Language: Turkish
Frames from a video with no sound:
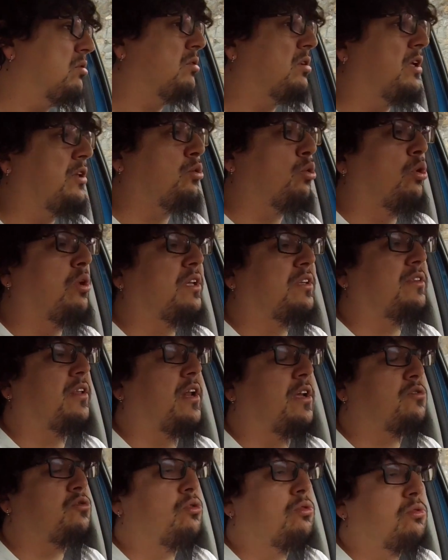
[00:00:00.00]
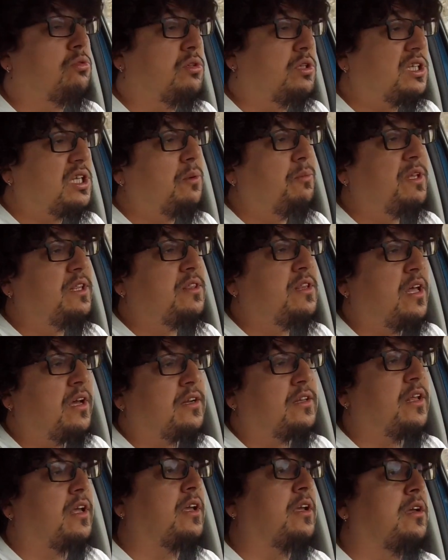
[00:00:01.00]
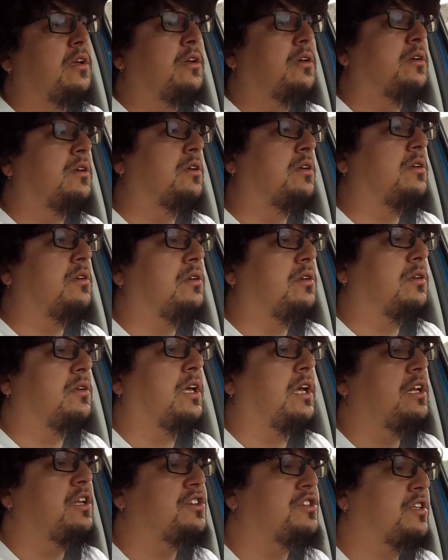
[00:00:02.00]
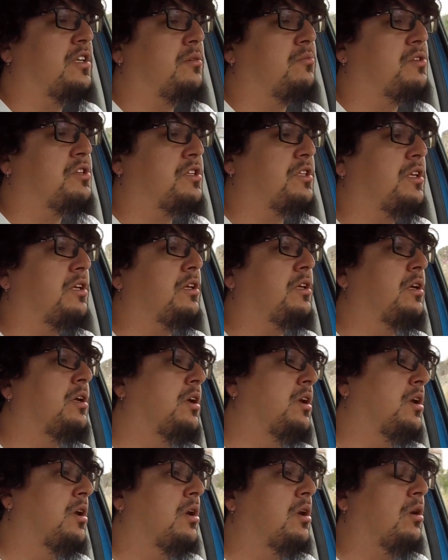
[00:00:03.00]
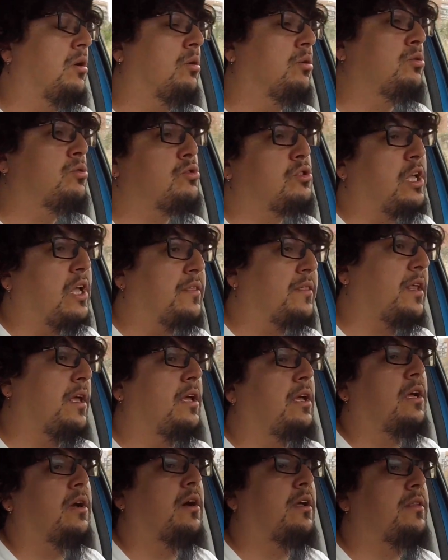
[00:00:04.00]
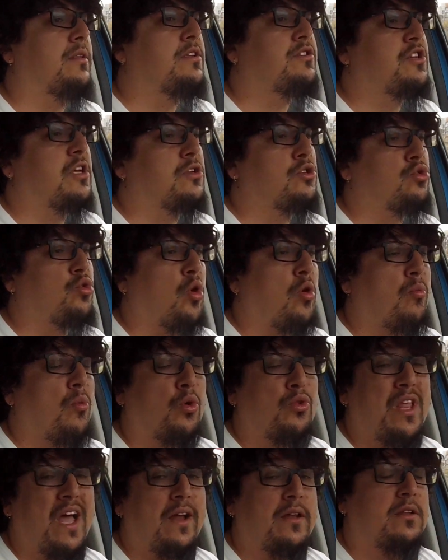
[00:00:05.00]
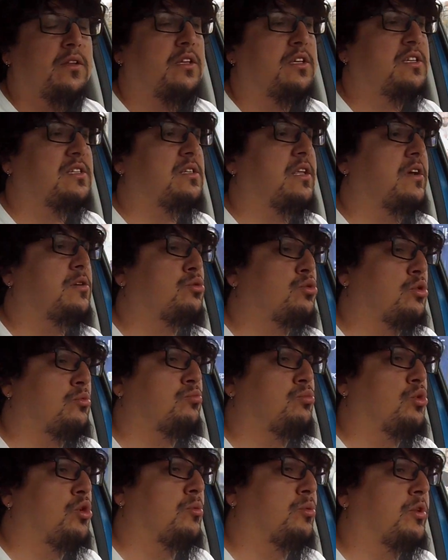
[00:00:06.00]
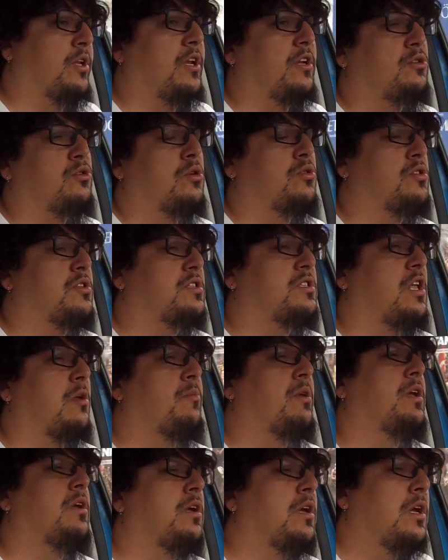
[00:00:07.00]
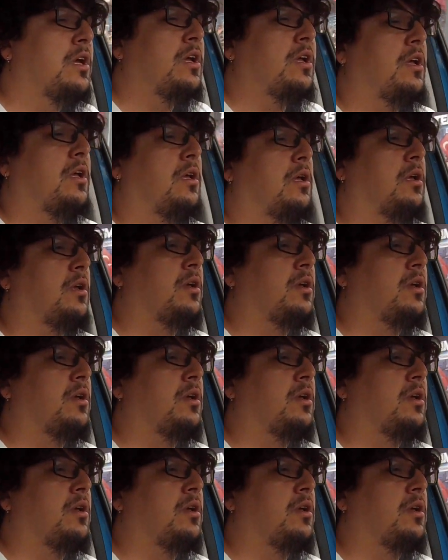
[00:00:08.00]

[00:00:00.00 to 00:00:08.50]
hidrolik direksiyonunu 2000'lerde e, geliştirmişti. O yüzden de anlayacağınız çok modern hisler sunmuyor bu direksiyon sistemi. E,